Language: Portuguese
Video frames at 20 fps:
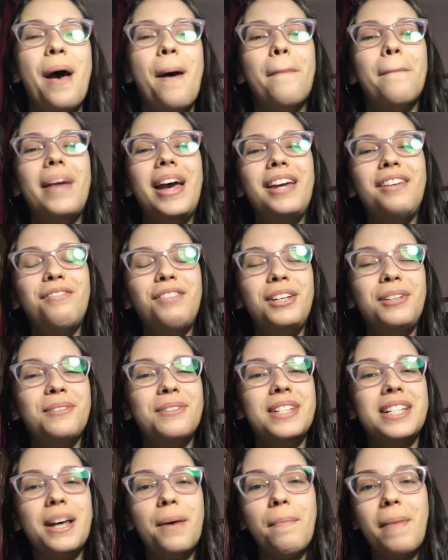
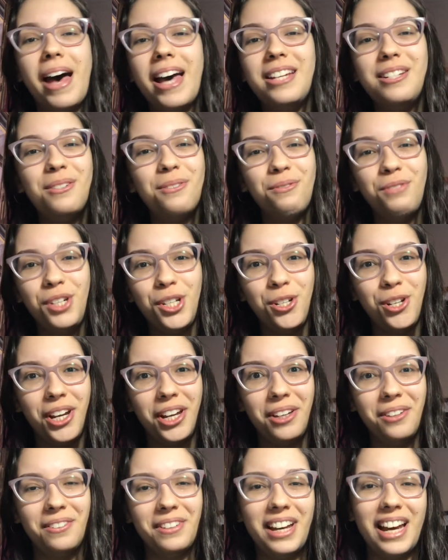Bem-vindos a mais um vídeo
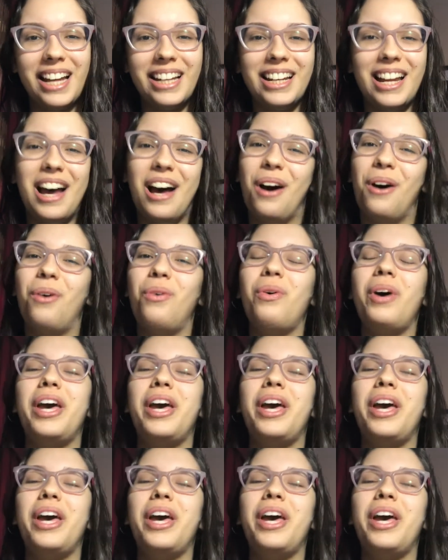aqui no canal.